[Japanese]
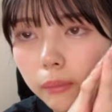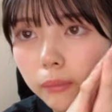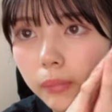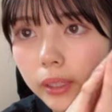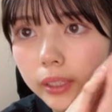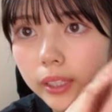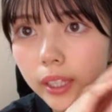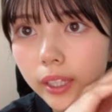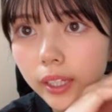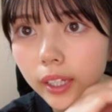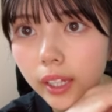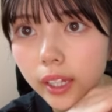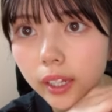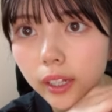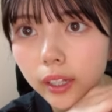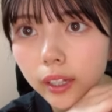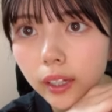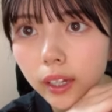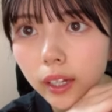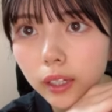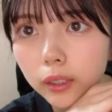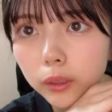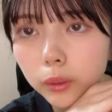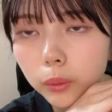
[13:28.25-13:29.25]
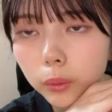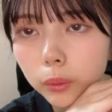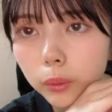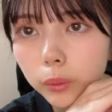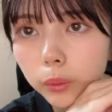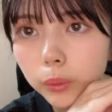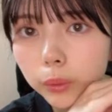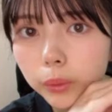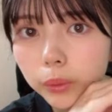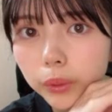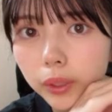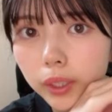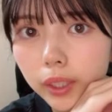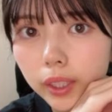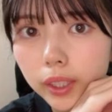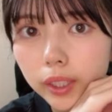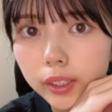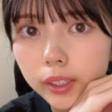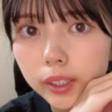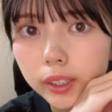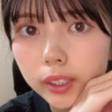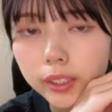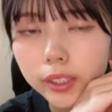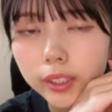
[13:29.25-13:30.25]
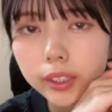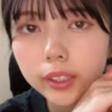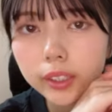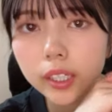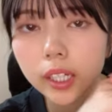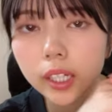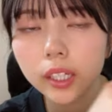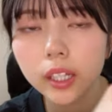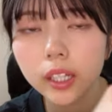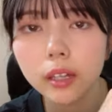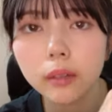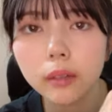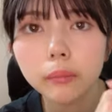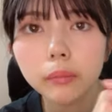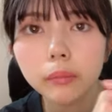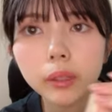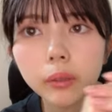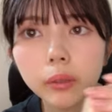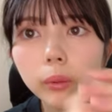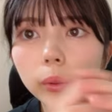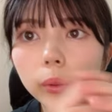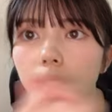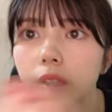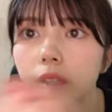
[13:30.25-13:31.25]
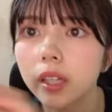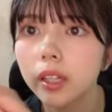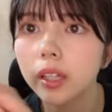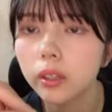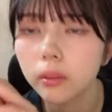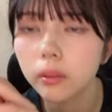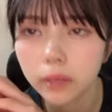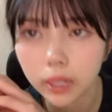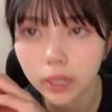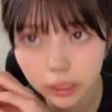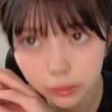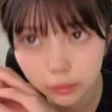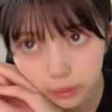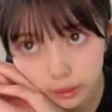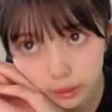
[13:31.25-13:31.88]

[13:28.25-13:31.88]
またねあの This is NMB48 もあり